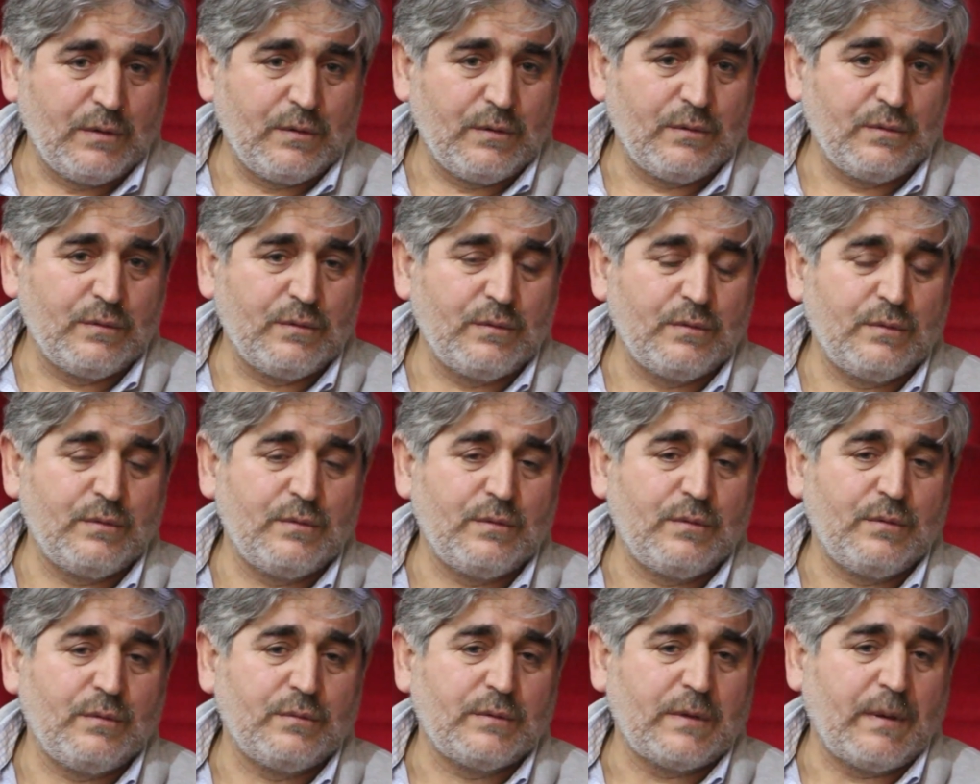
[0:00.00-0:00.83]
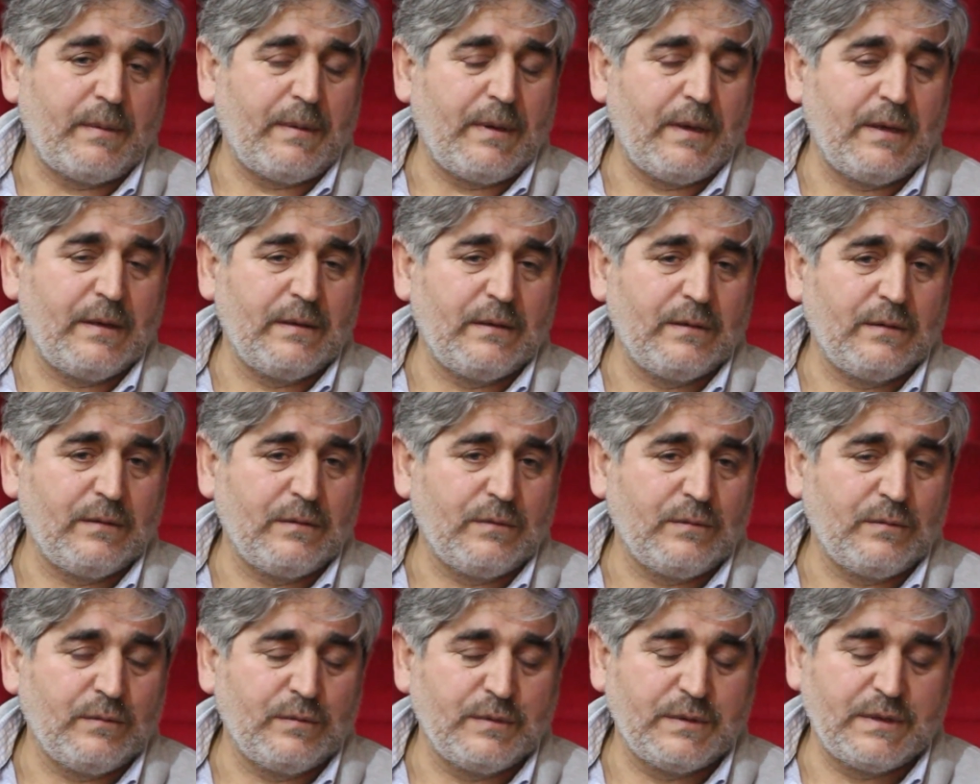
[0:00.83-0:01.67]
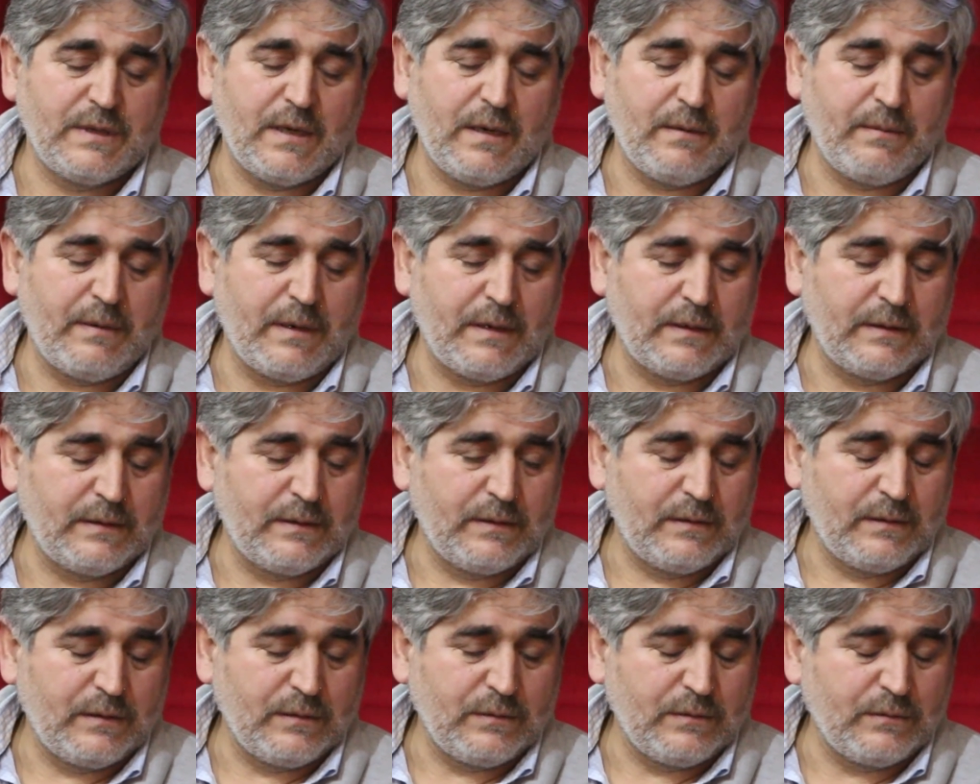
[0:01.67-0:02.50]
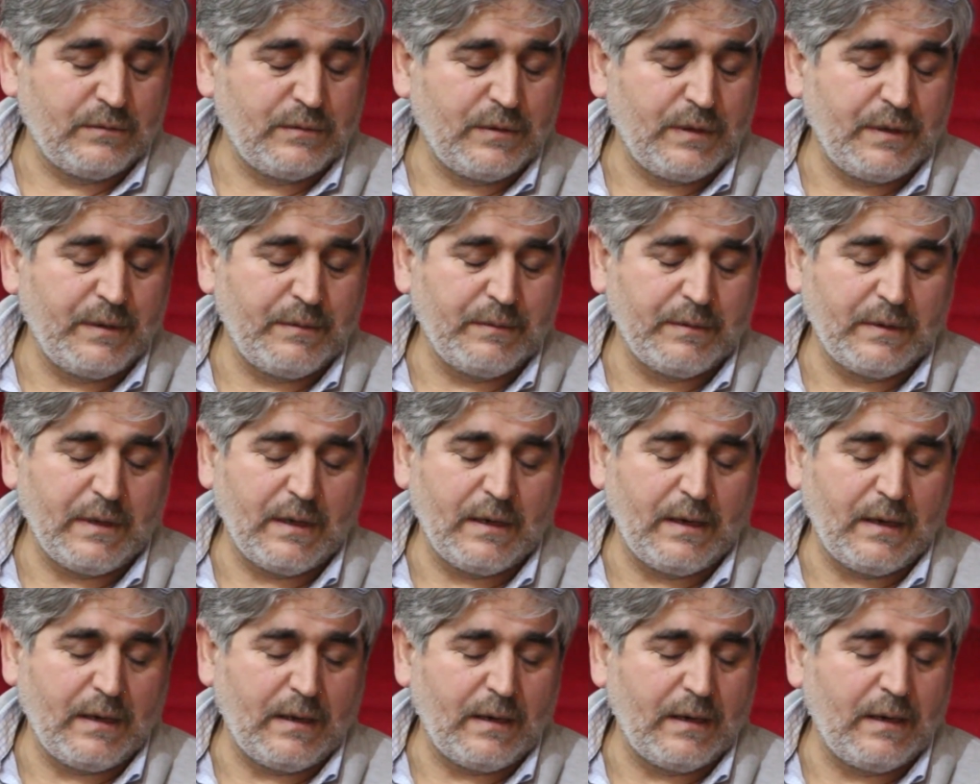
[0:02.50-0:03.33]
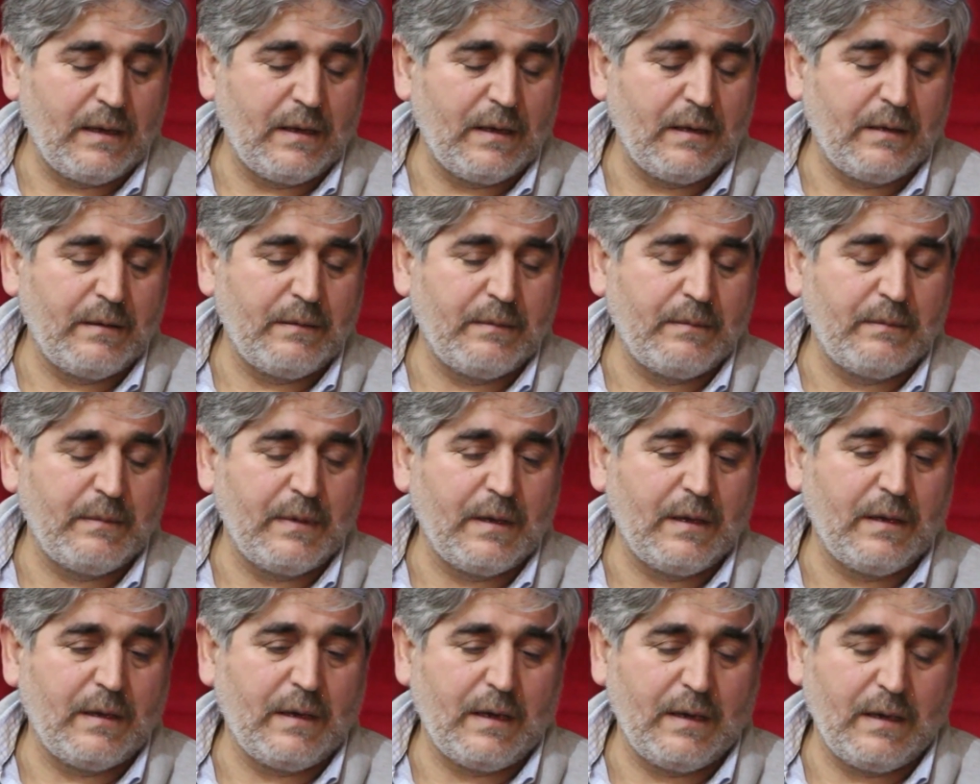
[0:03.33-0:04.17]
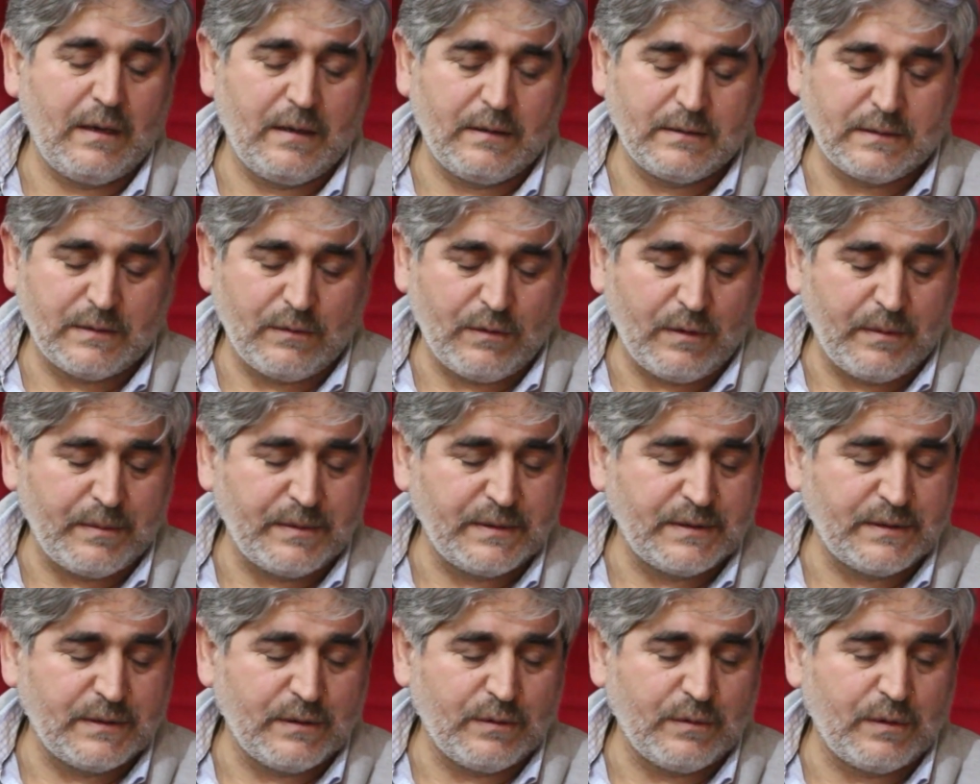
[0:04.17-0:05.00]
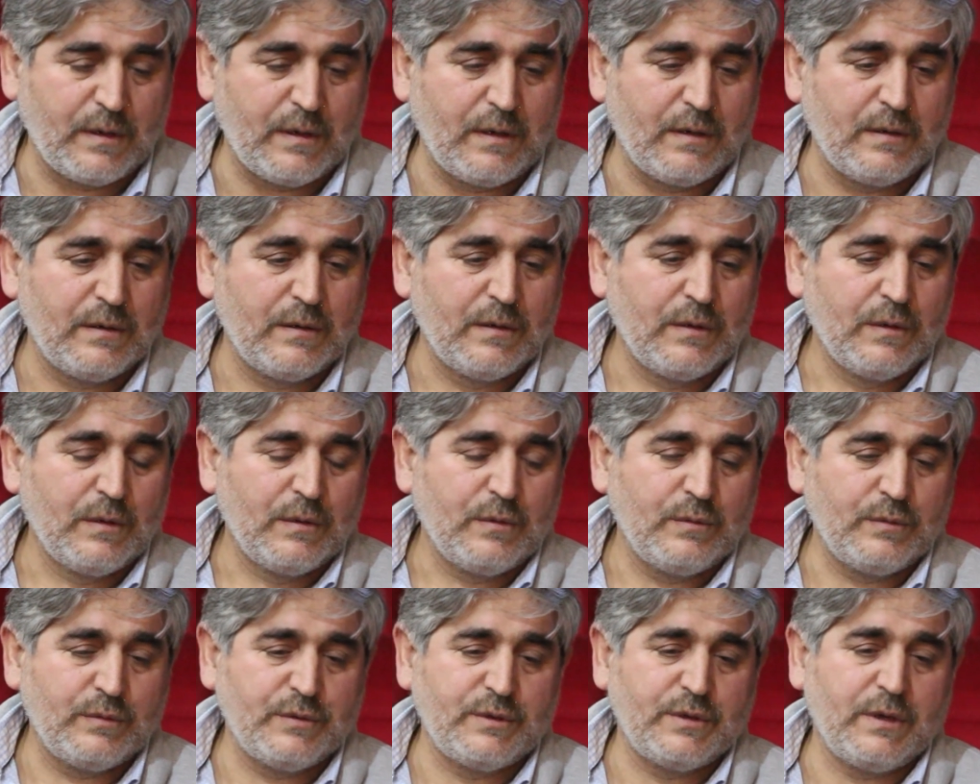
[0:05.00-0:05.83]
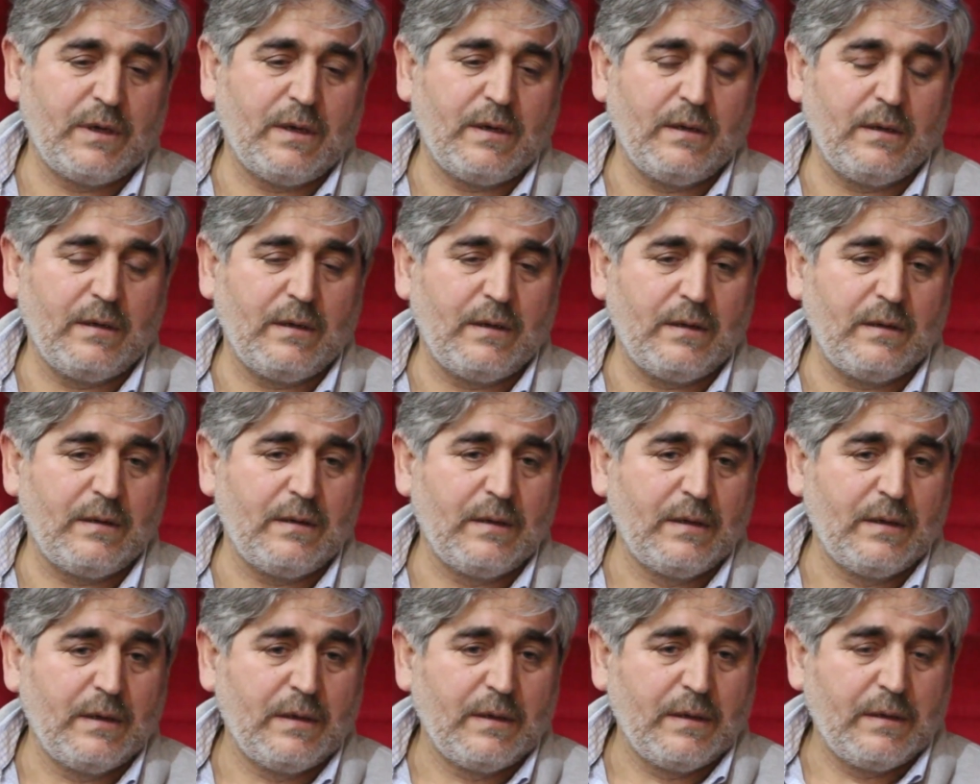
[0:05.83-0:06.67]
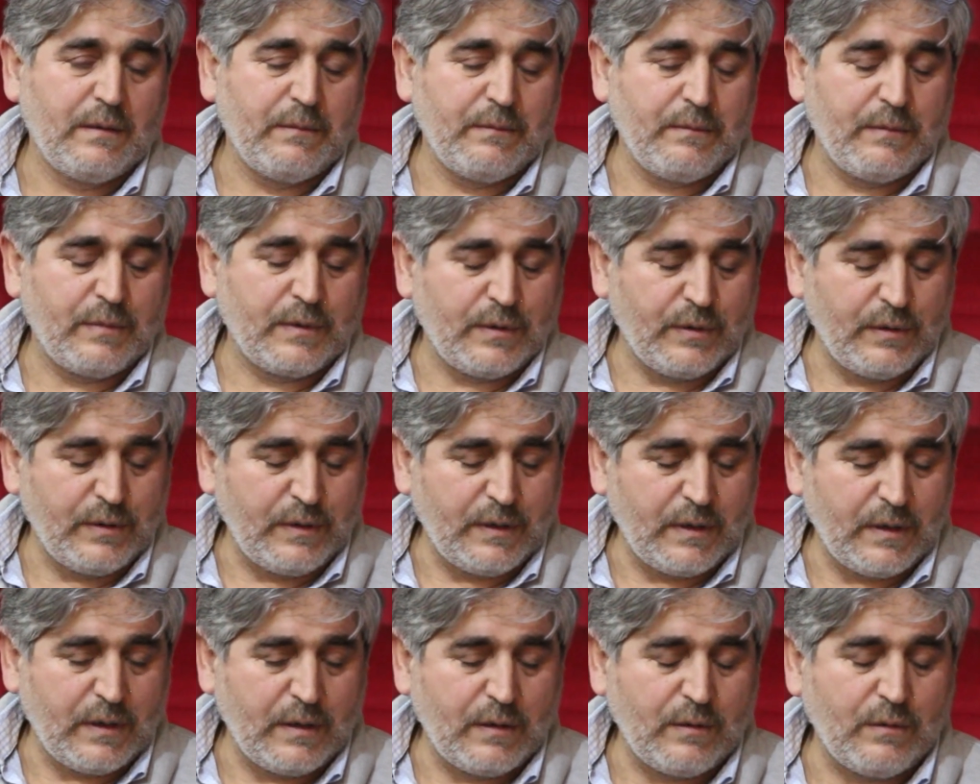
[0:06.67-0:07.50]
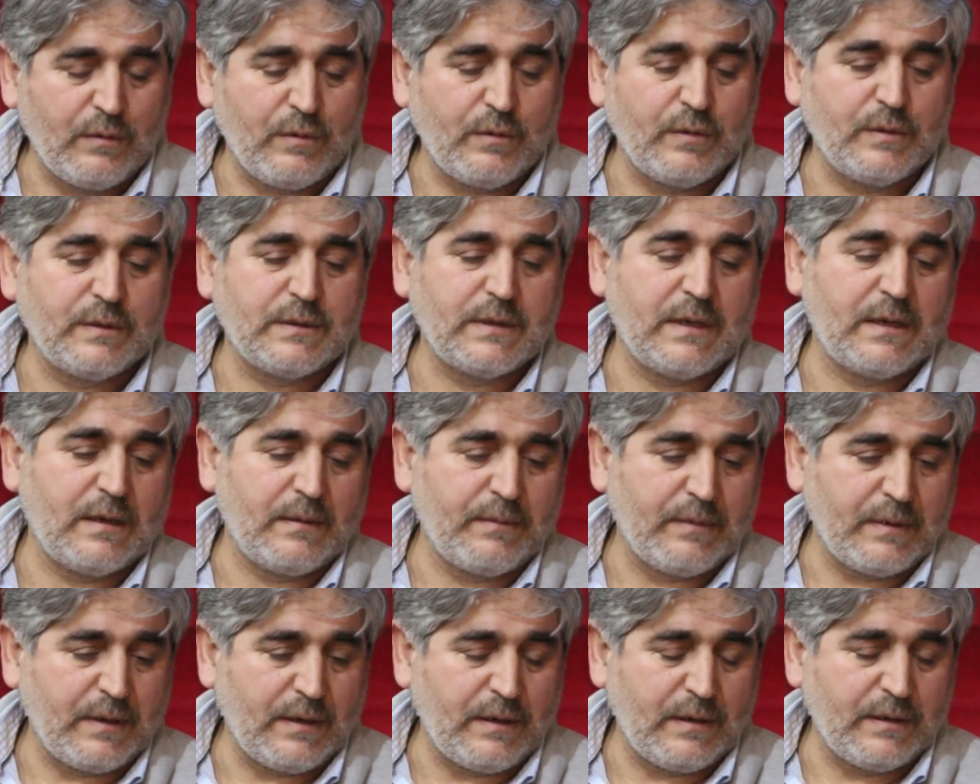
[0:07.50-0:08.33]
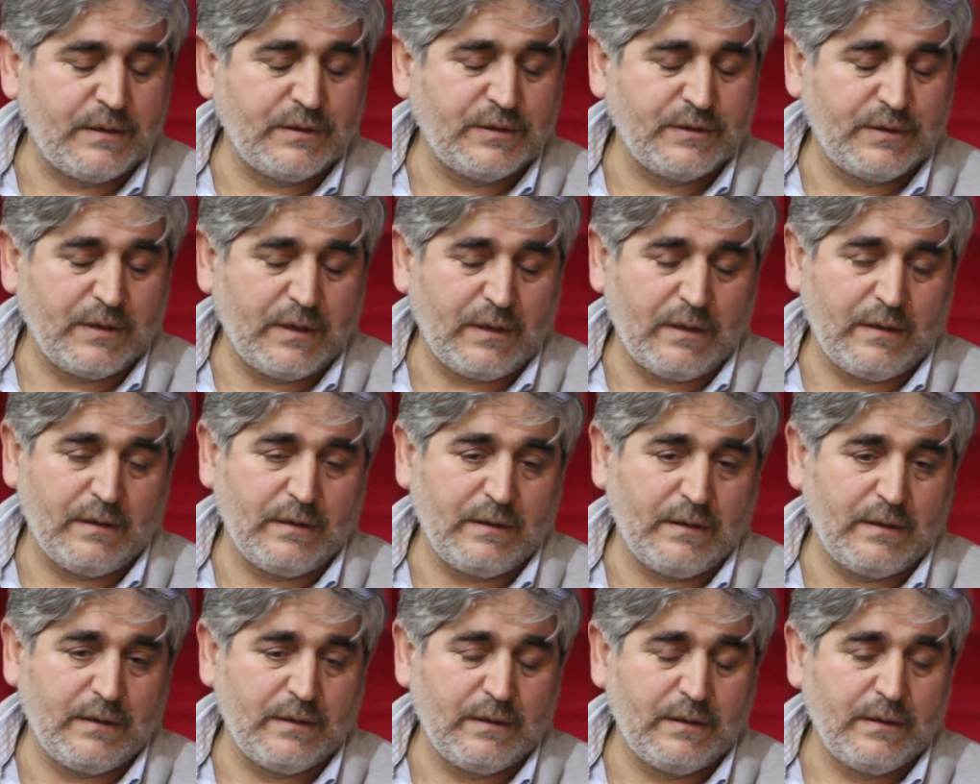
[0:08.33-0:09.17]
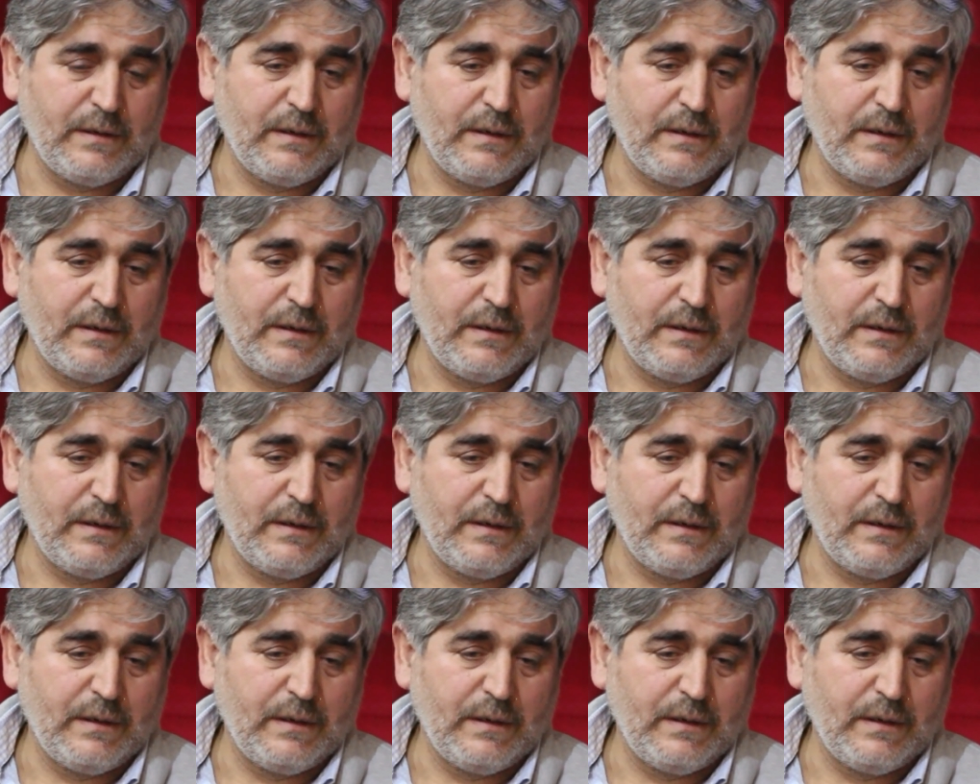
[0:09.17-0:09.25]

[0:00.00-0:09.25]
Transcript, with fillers: وطبعا ومثابرة ونحن نضل على ما على سواب الثورة وإن شاء الله كنا وسنبقى إن شاء الله